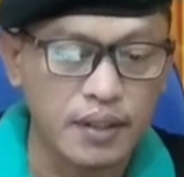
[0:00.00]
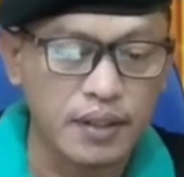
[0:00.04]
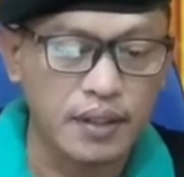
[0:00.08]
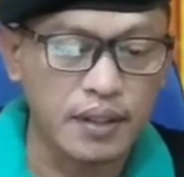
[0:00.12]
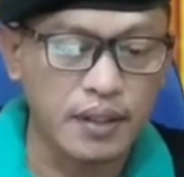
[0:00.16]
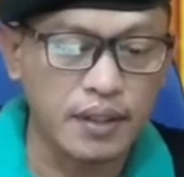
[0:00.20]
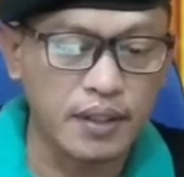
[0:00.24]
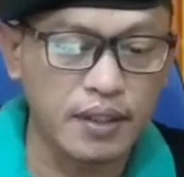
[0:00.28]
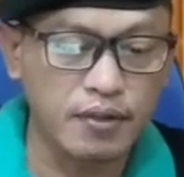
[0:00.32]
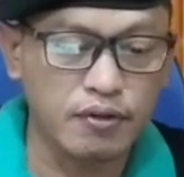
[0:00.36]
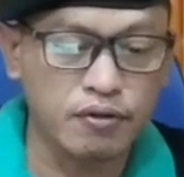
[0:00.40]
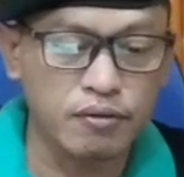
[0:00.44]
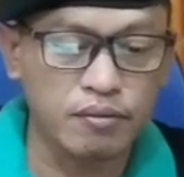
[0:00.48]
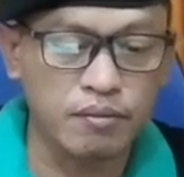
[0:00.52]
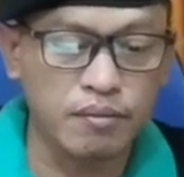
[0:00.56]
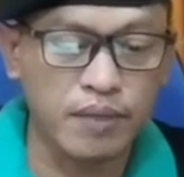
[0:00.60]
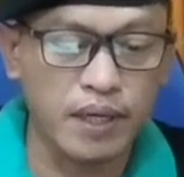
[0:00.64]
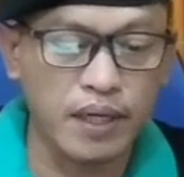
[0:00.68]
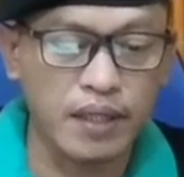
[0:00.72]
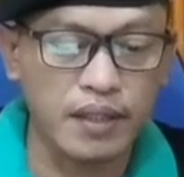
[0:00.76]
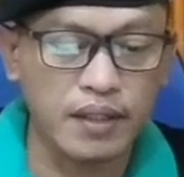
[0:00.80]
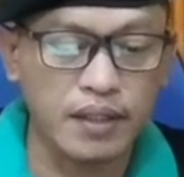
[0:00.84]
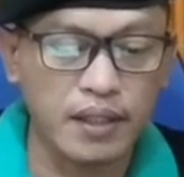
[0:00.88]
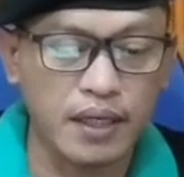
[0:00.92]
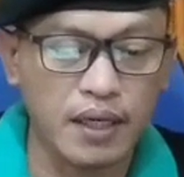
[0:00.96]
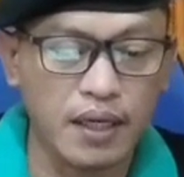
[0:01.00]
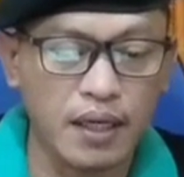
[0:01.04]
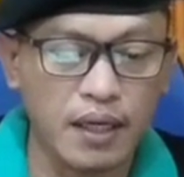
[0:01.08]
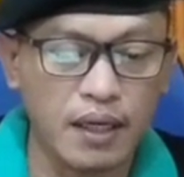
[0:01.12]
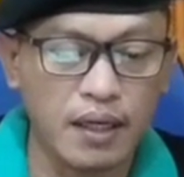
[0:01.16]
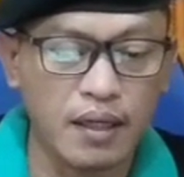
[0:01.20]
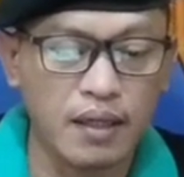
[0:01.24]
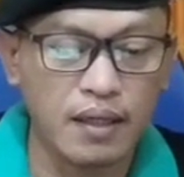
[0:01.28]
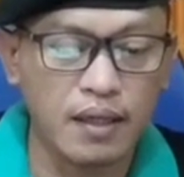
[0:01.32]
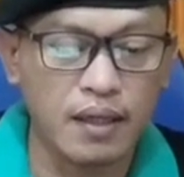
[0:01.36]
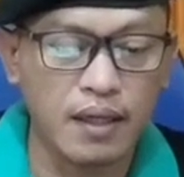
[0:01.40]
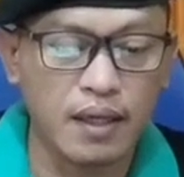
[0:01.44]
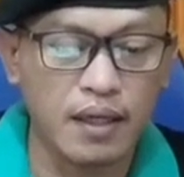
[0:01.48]
Ini
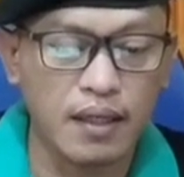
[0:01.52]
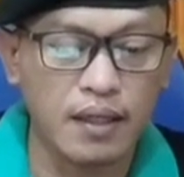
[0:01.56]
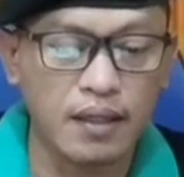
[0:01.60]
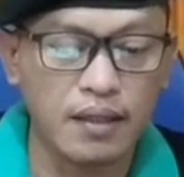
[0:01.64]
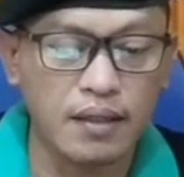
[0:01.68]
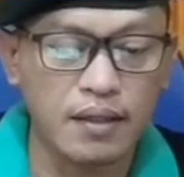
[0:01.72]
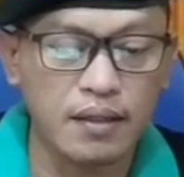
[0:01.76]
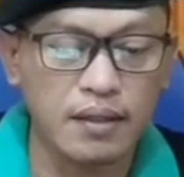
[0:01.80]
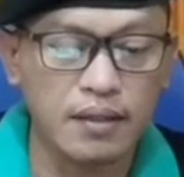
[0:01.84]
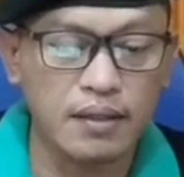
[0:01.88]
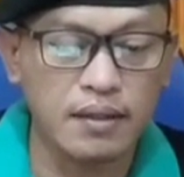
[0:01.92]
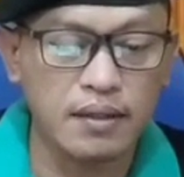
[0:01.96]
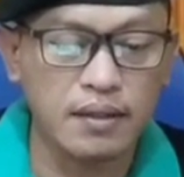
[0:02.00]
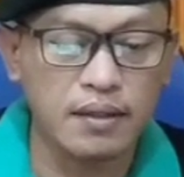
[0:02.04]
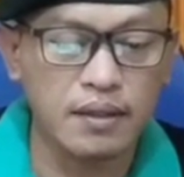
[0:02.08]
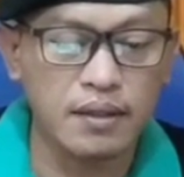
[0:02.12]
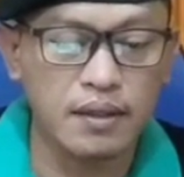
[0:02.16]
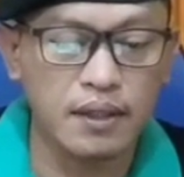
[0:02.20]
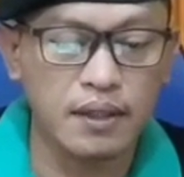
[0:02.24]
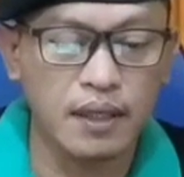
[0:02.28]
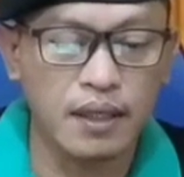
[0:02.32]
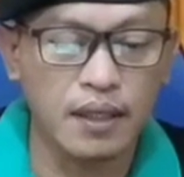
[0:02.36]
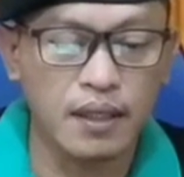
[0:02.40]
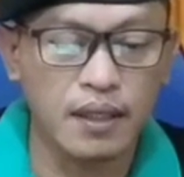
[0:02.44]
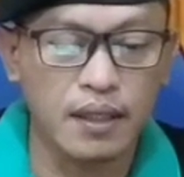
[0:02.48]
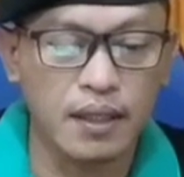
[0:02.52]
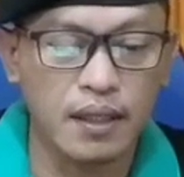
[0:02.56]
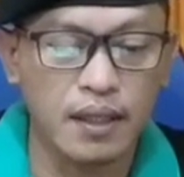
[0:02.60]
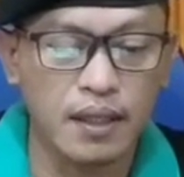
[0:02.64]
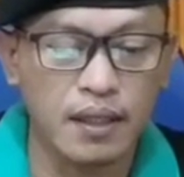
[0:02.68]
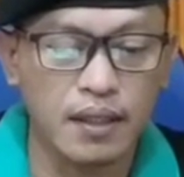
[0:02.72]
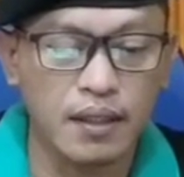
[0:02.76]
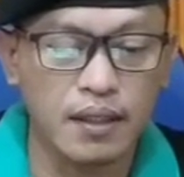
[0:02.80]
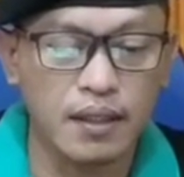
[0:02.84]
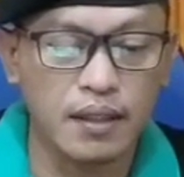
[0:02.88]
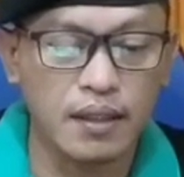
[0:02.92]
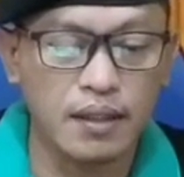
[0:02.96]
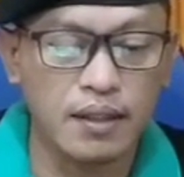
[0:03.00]
sumbernya dari
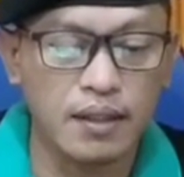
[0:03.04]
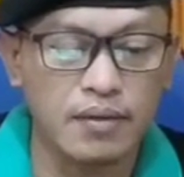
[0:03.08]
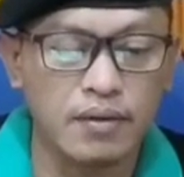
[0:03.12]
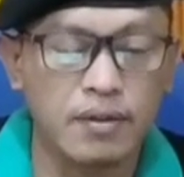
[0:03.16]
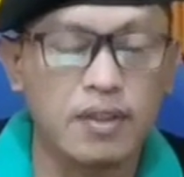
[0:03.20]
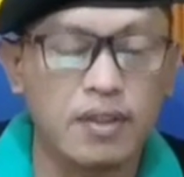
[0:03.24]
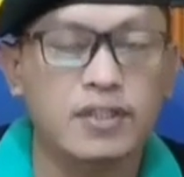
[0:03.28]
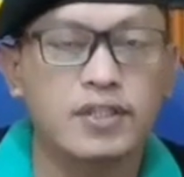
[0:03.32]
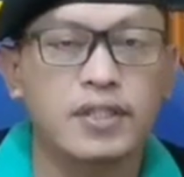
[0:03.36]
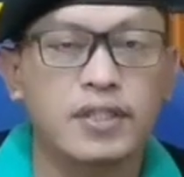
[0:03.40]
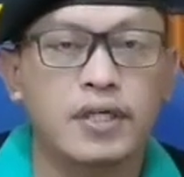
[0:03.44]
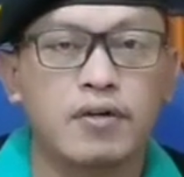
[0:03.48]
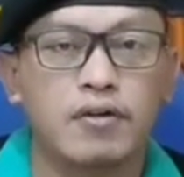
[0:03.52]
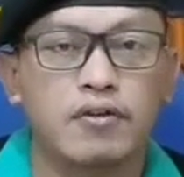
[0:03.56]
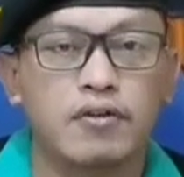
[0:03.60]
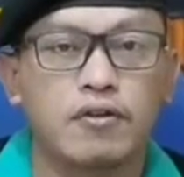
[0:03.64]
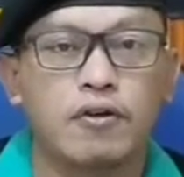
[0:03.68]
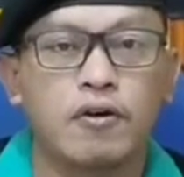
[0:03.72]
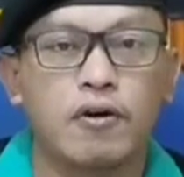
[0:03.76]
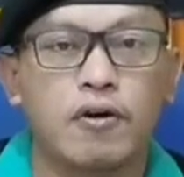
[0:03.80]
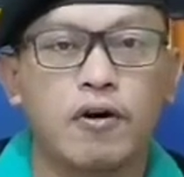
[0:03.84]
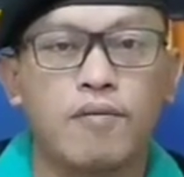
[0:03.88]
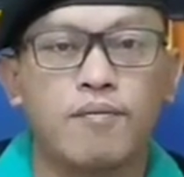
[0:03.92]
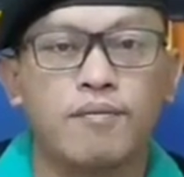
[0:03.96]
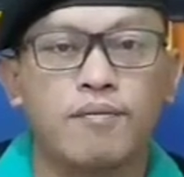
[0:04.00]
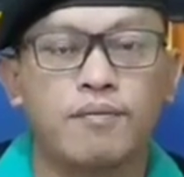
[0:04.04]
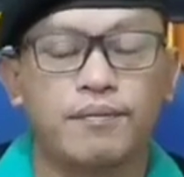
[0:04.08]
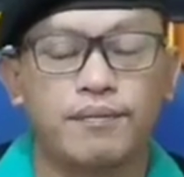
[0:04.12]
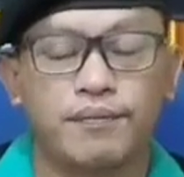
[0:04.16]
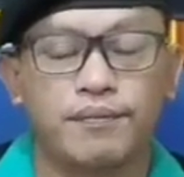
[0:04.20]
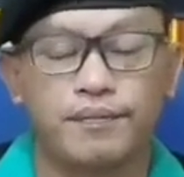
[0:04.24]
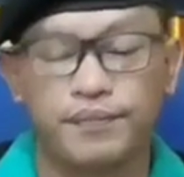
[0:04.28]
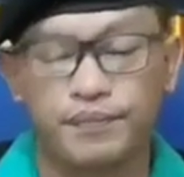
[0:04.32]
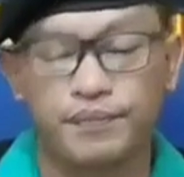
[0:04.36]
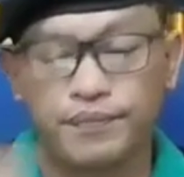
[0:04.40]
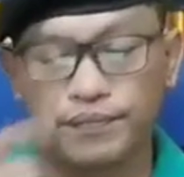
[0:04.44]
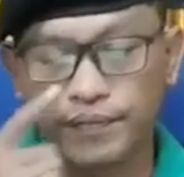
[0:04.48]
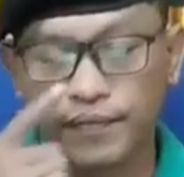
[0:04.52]
cnnindonesia.com.
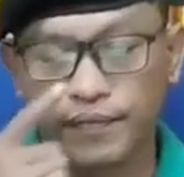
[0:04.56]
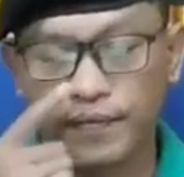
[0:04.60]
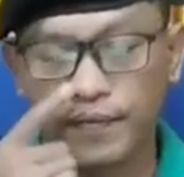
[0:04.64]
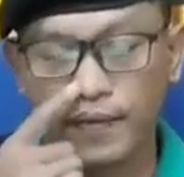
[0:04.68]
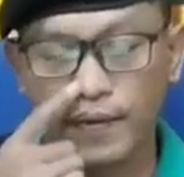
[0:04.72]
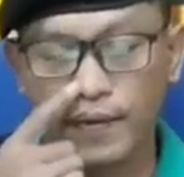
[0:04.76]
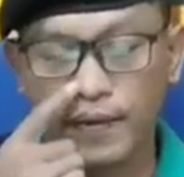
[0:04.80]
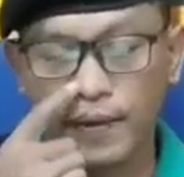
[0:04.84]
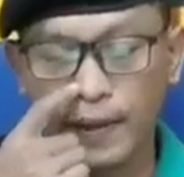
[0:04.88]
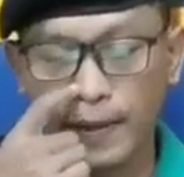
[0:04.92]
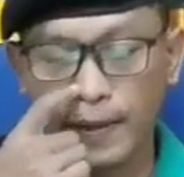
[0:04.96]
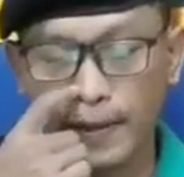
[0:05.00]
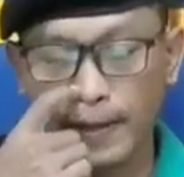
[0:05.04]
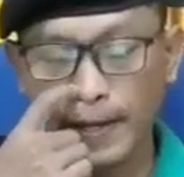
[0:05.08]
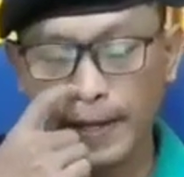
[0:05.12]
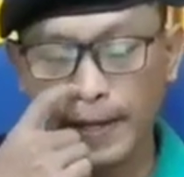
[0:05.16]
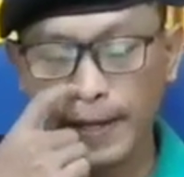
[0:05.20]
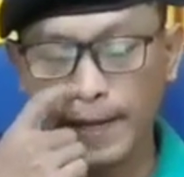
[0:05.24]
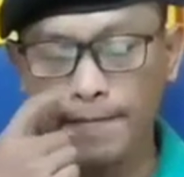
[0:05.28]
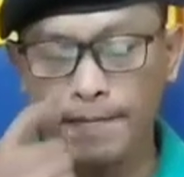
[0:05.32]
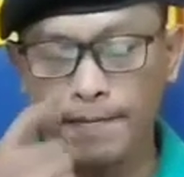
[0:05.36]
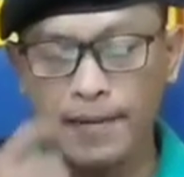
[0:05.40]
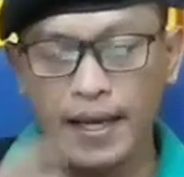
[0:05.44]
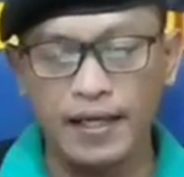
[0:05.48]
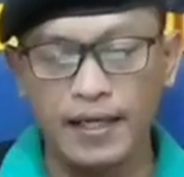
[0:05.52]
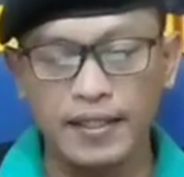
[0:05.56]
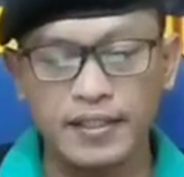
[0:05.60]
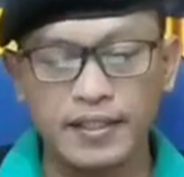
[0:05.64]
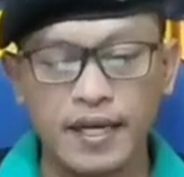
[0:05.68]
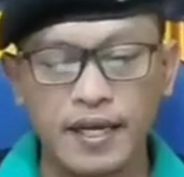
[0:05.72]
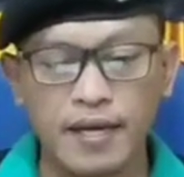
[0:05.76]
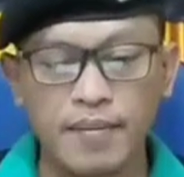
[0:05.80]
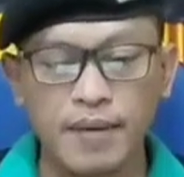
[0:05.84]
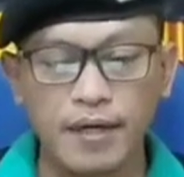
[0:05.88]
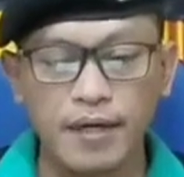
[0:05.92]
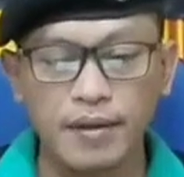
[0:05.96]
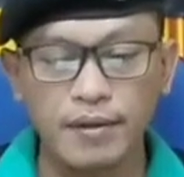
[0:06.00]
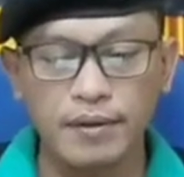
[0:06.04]
Nah, baik
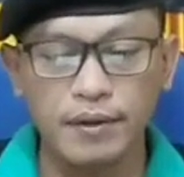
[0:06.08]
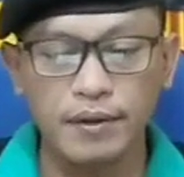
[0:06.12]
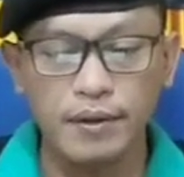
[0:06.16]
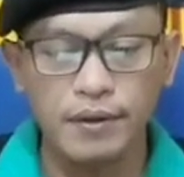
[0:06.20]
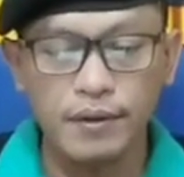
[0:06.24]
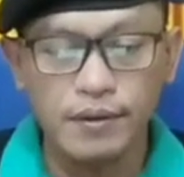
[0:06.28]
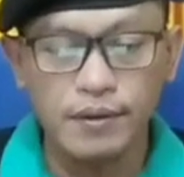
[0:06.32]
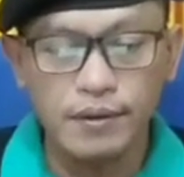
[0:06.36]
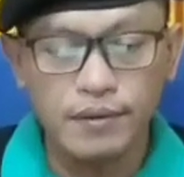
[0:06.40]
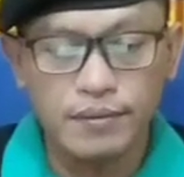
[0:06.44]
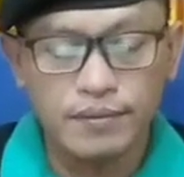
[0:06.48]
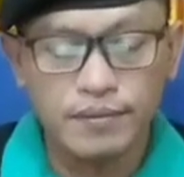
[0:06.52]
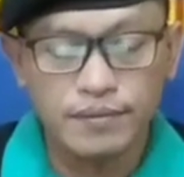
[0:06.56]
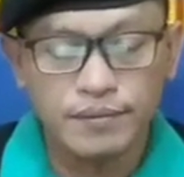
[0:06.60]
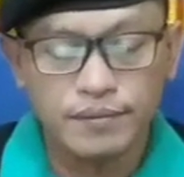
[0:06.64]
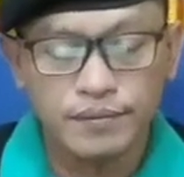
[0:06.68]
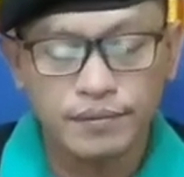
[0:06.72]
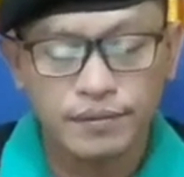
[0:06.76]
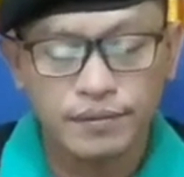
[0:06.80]
sahabatku,